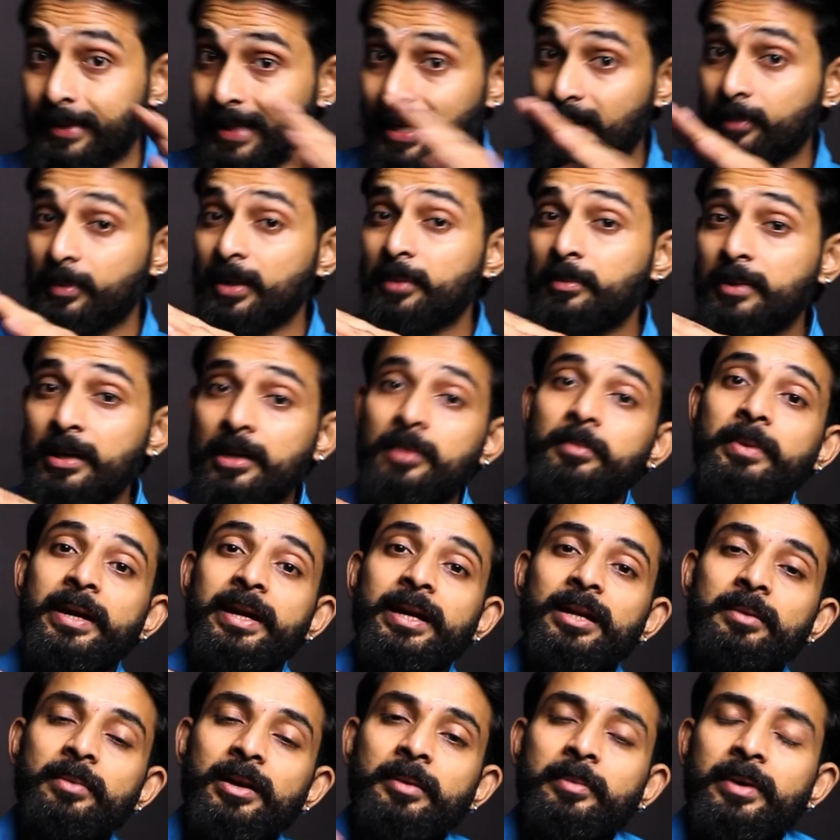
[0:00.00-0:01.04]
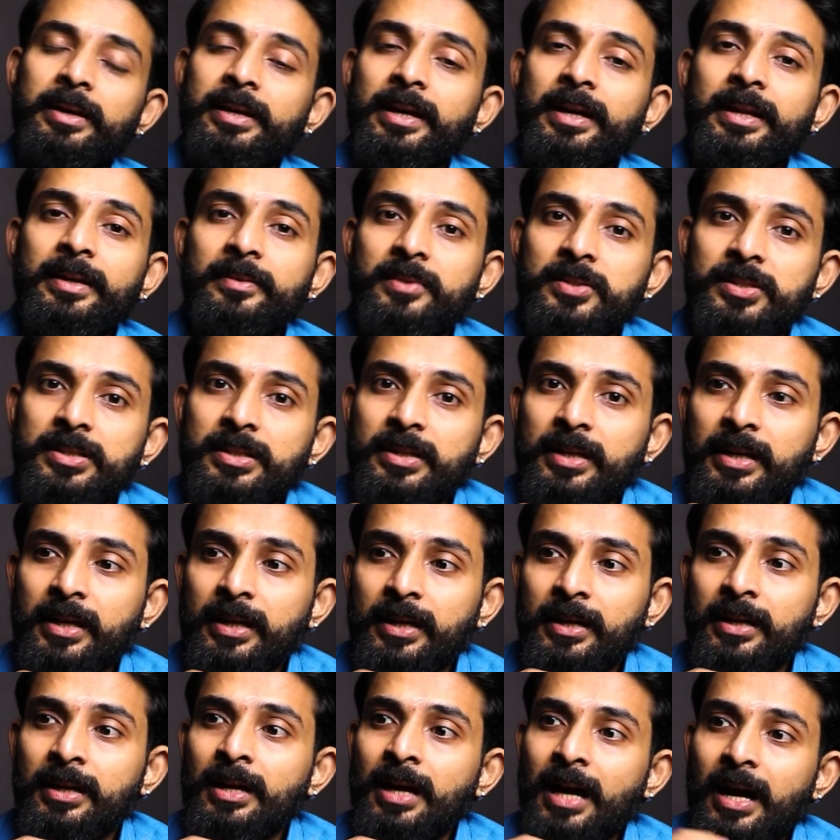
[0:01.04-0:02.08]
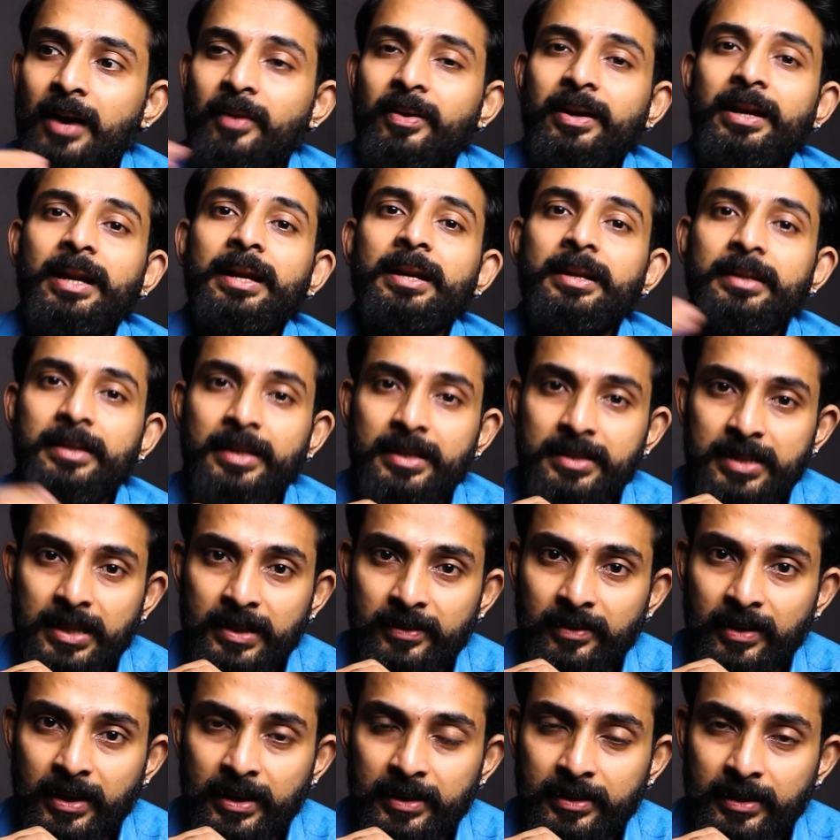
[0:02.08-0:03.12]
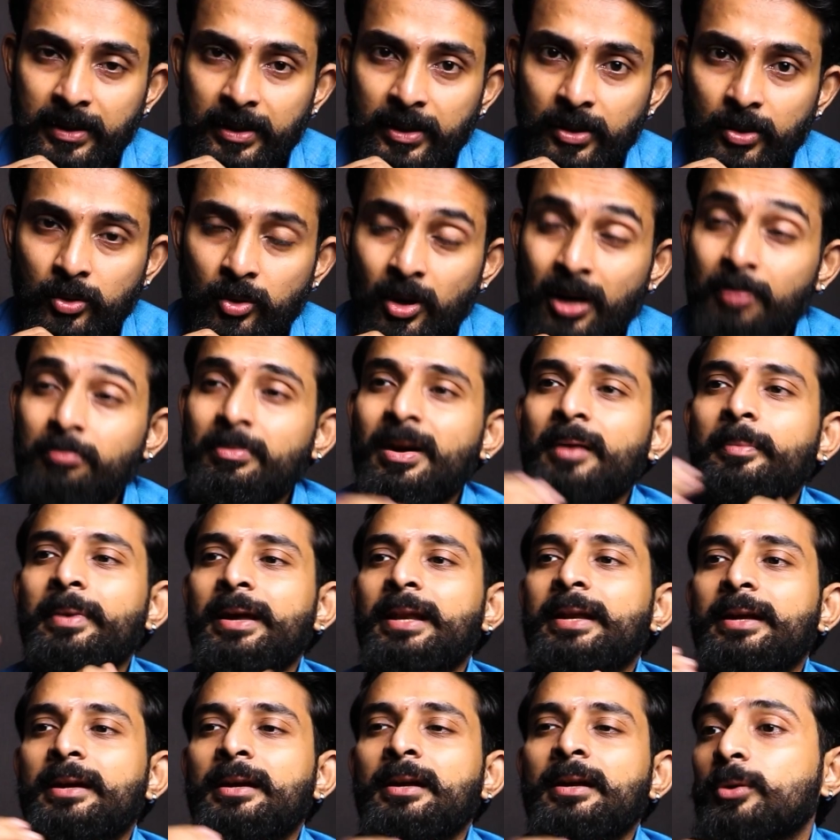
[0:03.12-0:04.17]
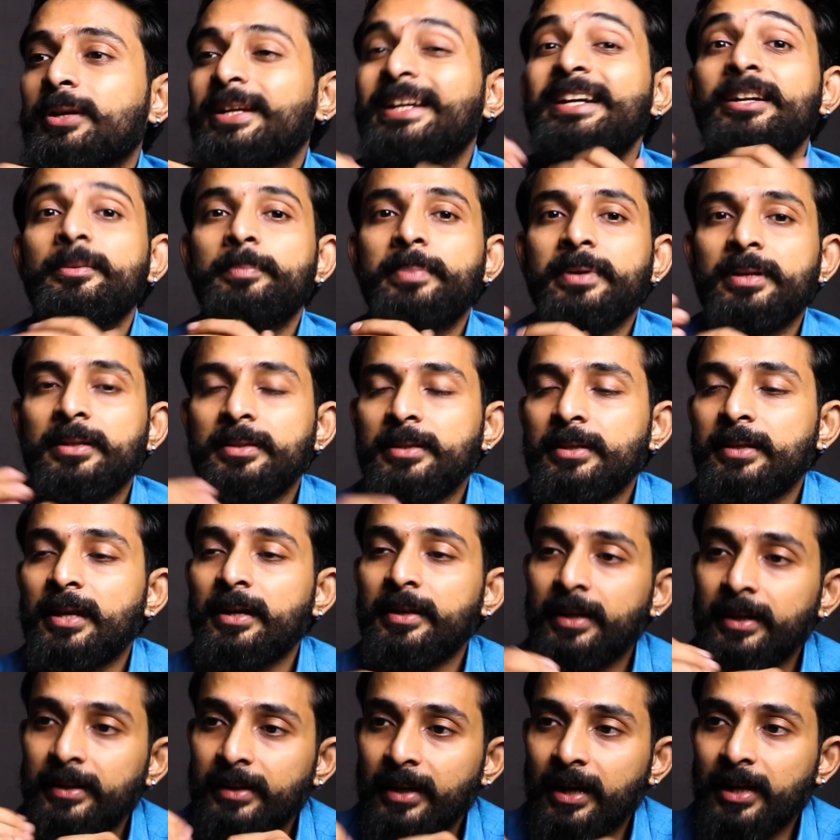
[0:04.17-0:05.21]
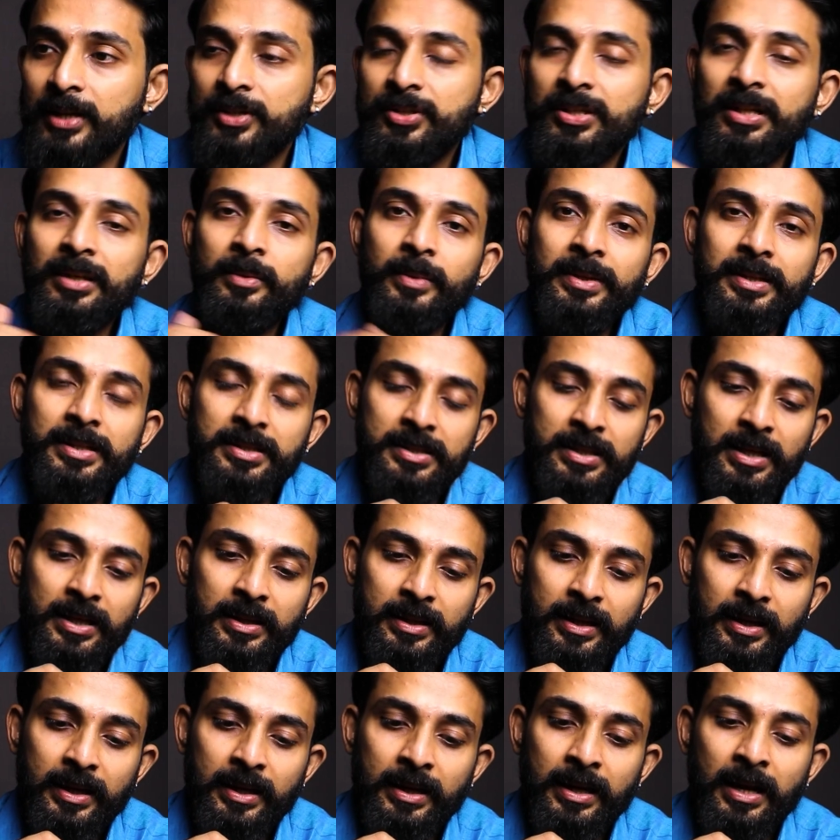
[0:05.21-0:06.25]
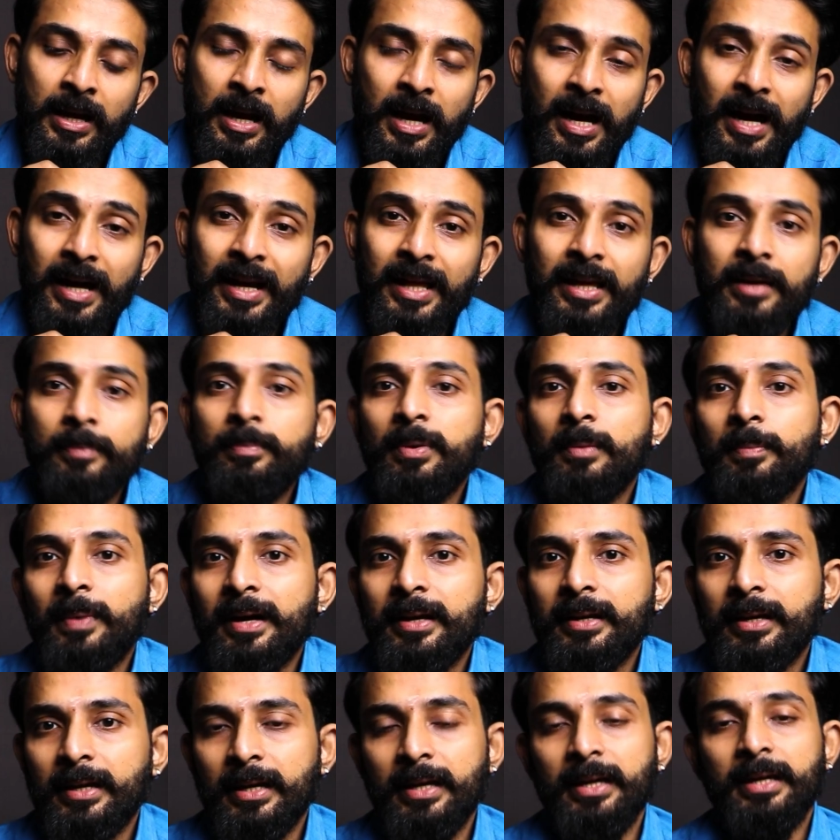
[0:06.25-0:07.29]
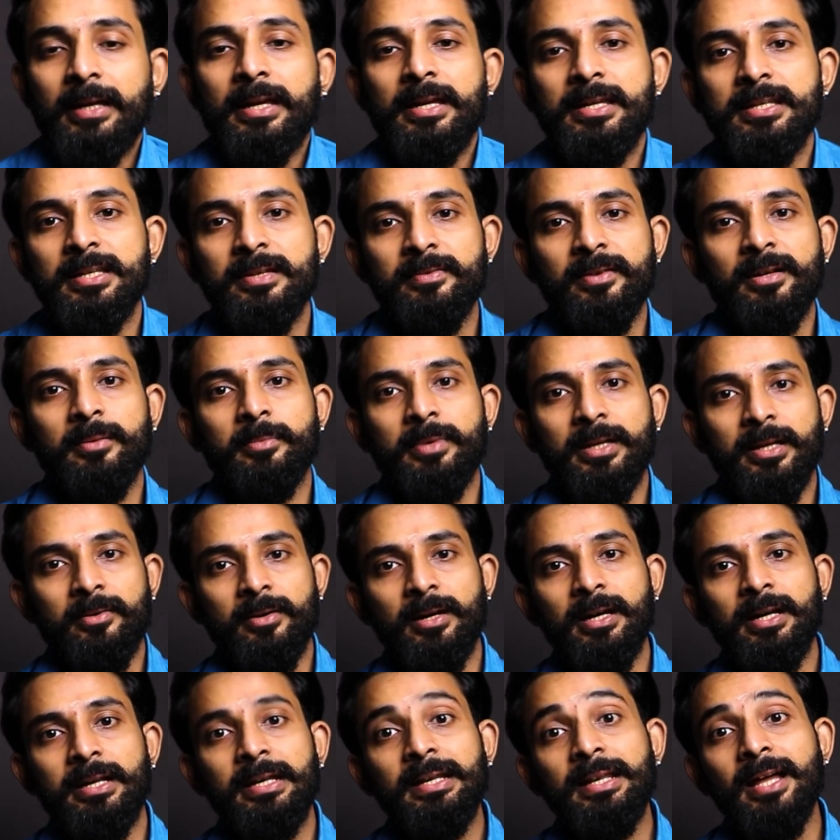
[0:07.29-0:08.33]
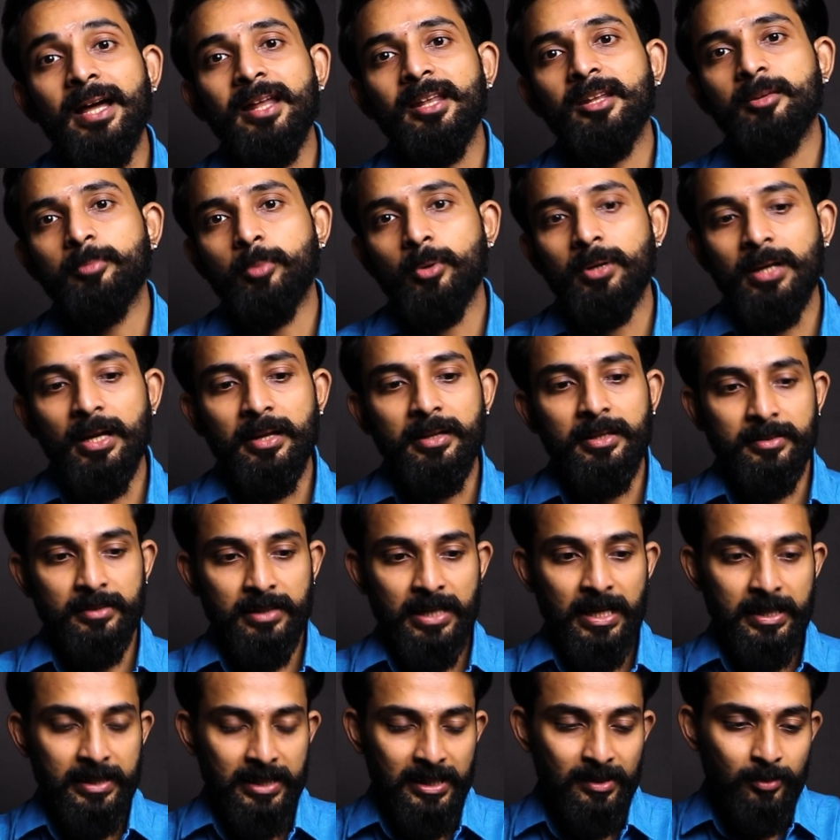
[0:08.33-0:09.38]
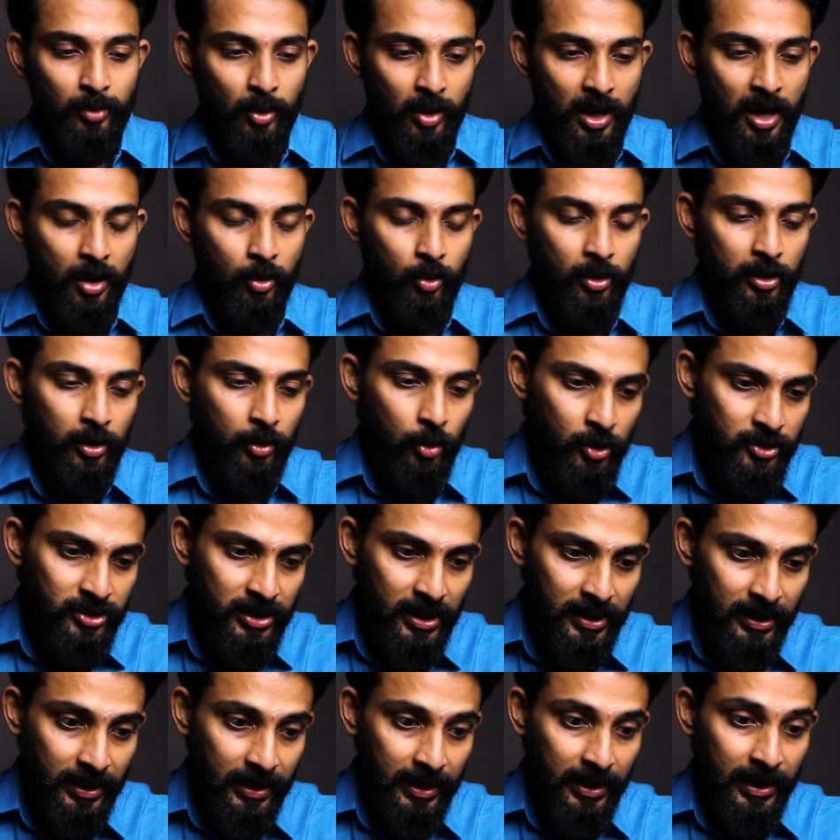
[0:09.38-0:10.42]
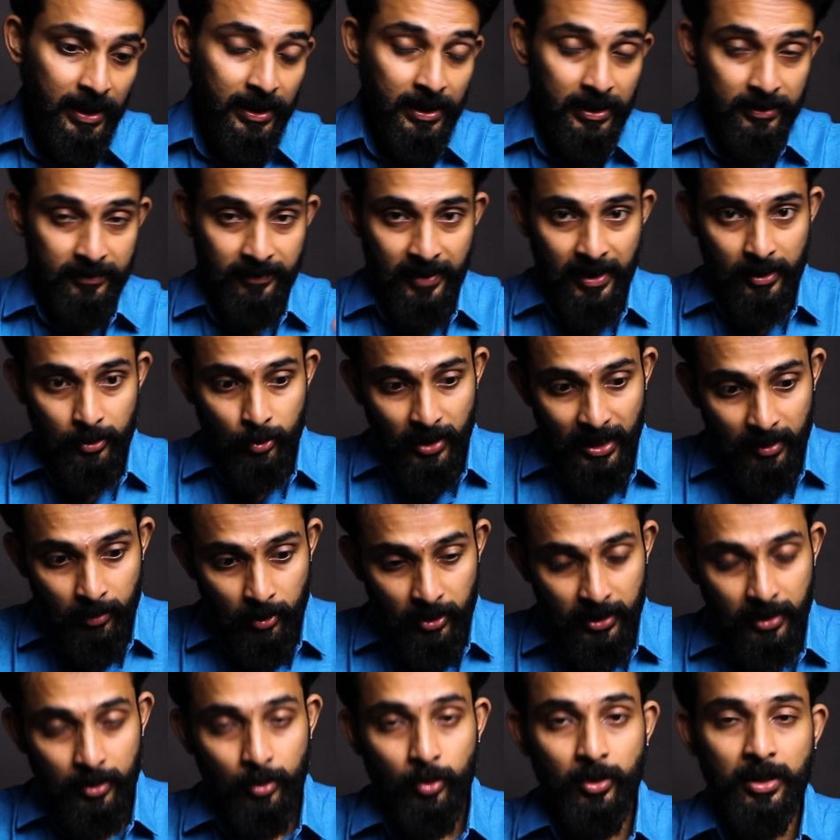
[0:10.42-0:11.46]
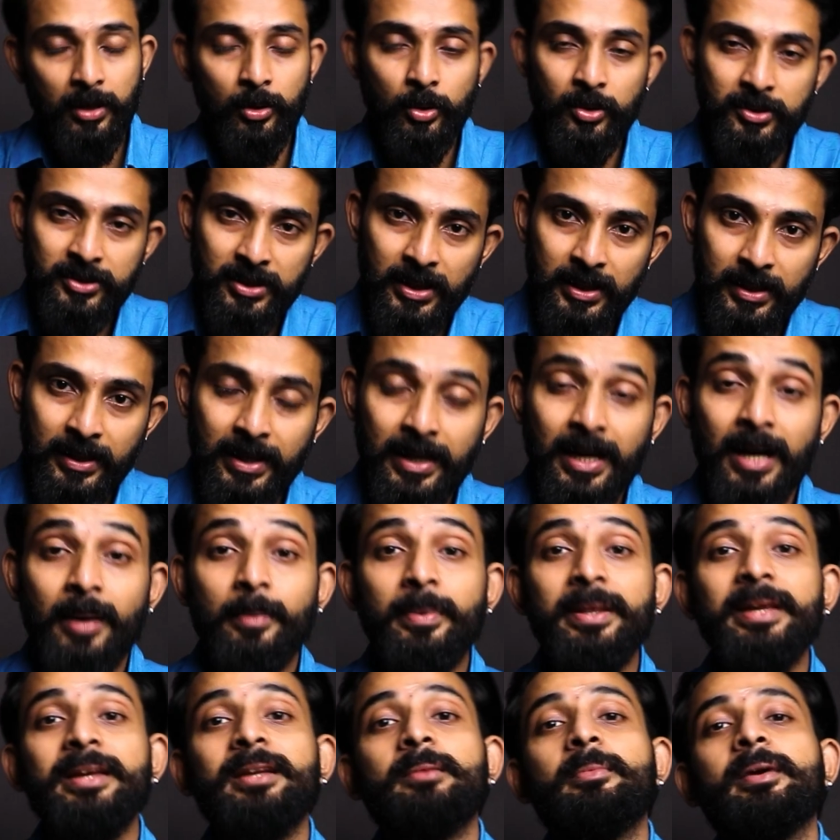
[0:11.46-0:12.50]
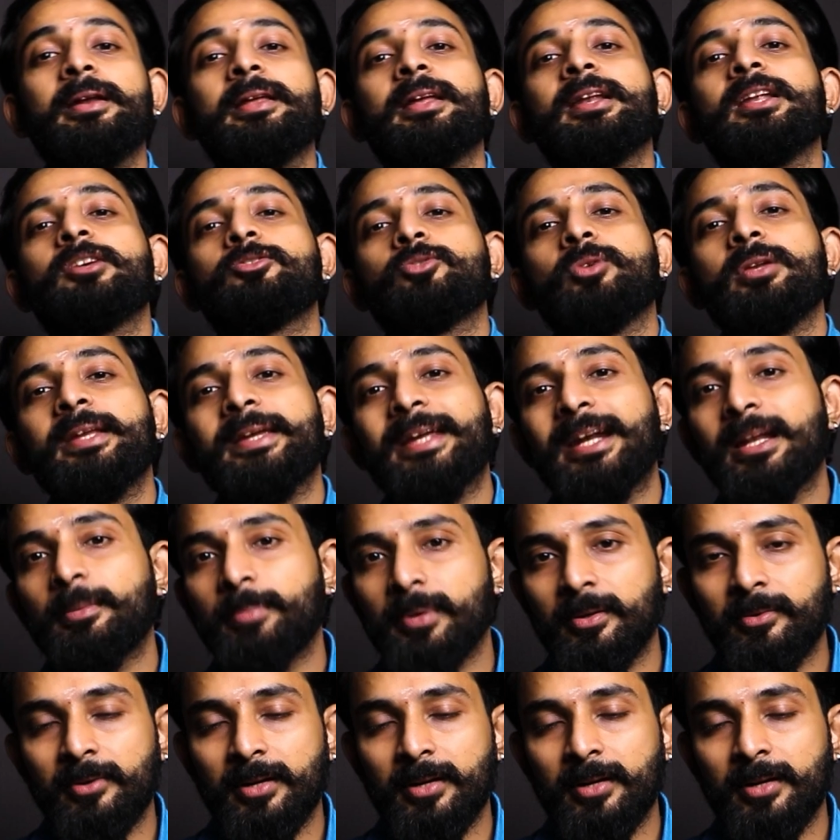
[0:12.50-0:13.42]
தலைமை மேலே பயங்கரமான மரியாதை வச்சுருக்கேன் அவங்க நல்லதாக செய்வாங்கன்னு தெரியும் அம்மா மேலே ஒரு ஈழ்ப்பு இருந்து தான் நான் இந்த கட்சியில் கட்சியில் வந்து சேர்ந்தேன் ஆனால் இப்போ பாருங்கள் கே சி வீரமணி அவர்கள் இல்லாத பொல்லாத நான் திமுக கூட க்ளோஸாக இருக்கேன் இன்ஃபேக்ட் துரைமுருகன் கூட க்ளோஸாக இருக்கேன் அப்படிங்கிற மாதிரி எல்லாம் சொல்லி கிளப்பி